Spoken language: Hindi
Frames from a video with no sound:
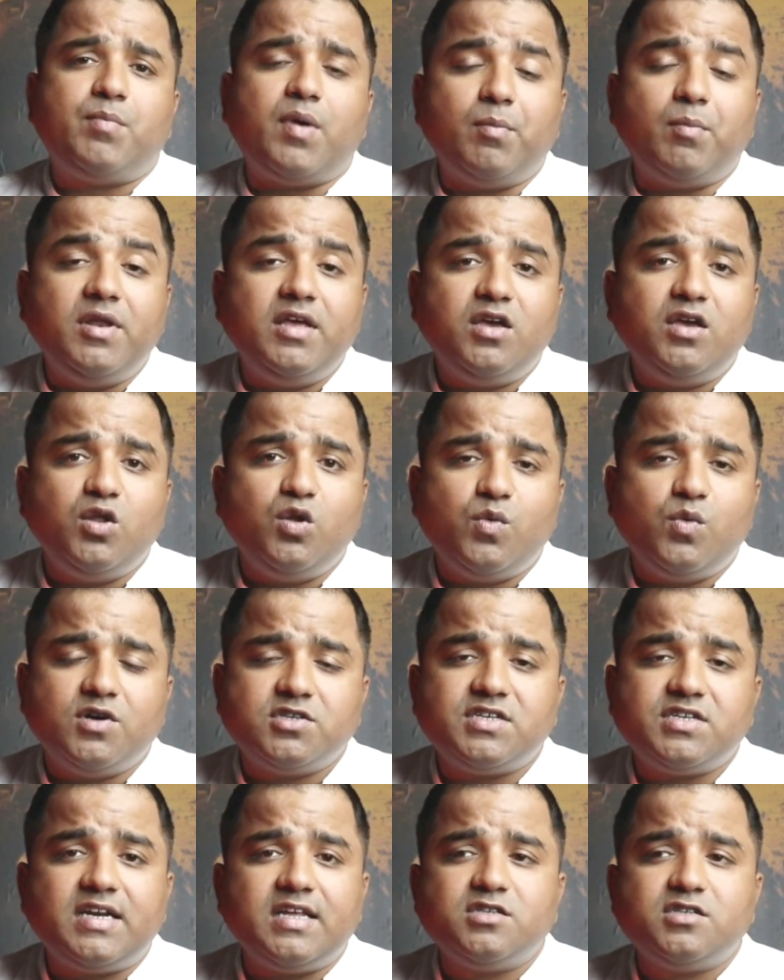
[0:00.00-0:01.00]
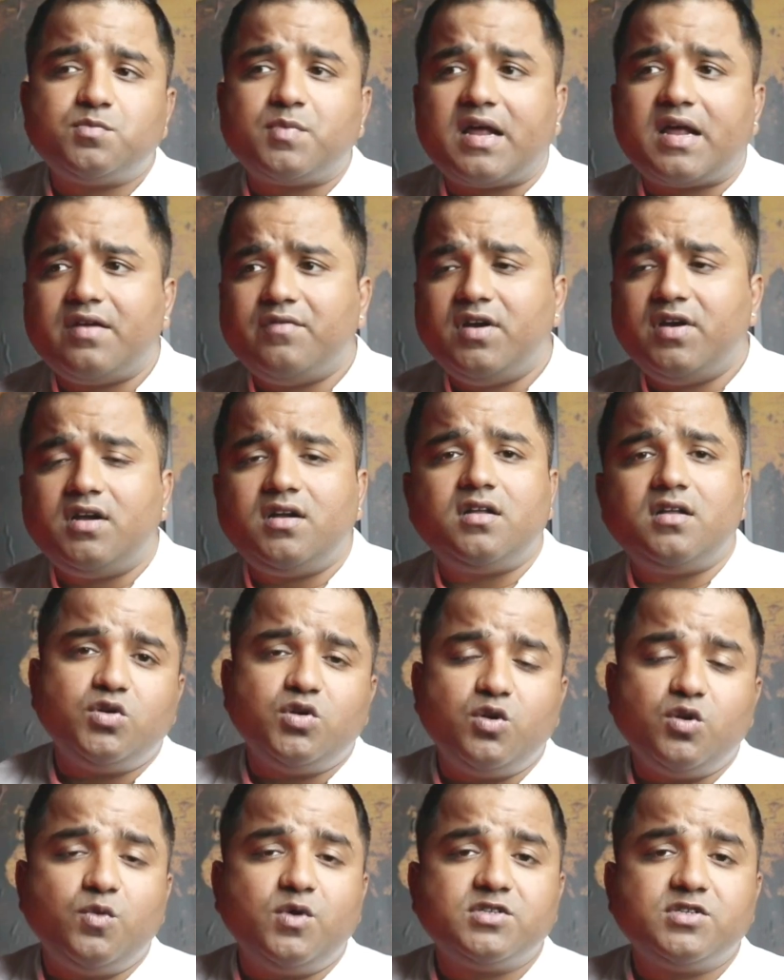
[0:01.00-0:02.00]
पब्लिक यूनिवर्सिटीज़ प्राइवेट
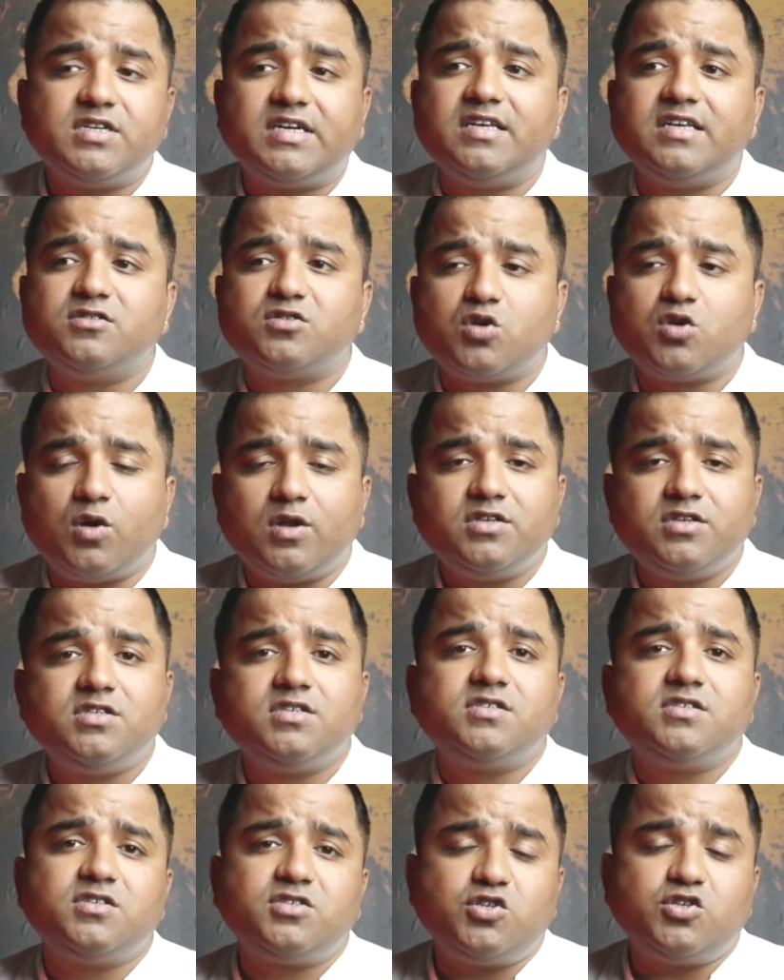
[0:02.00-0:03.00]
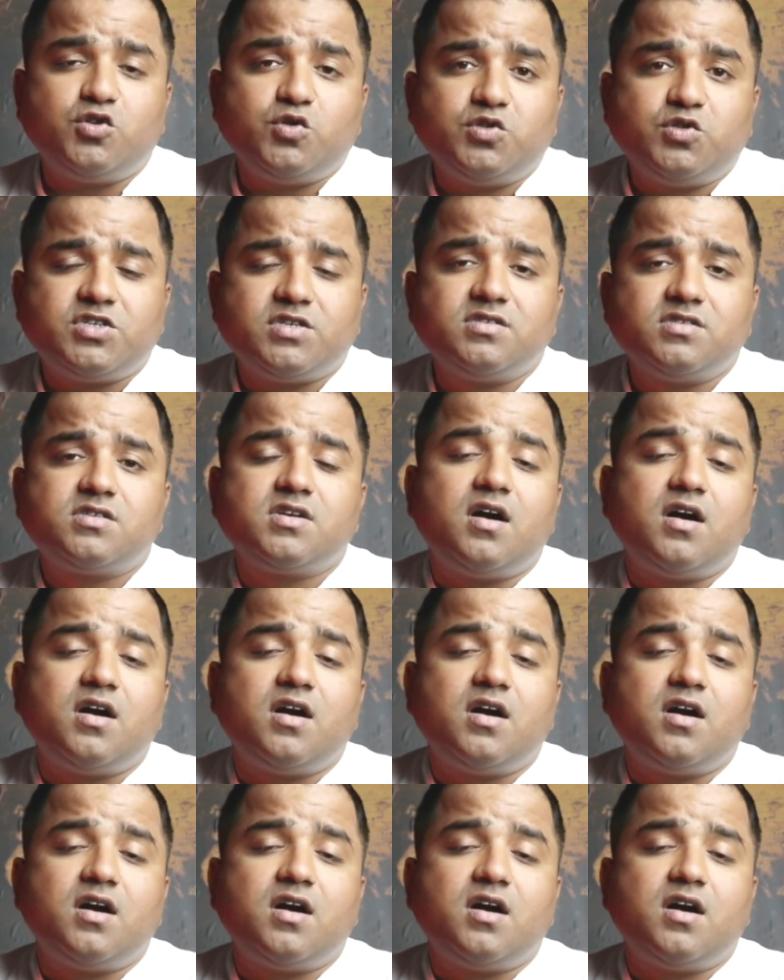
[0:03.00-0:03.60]
यूनिवर्सिटीज़ कॉलेजेस इंस्टीट्यूशंस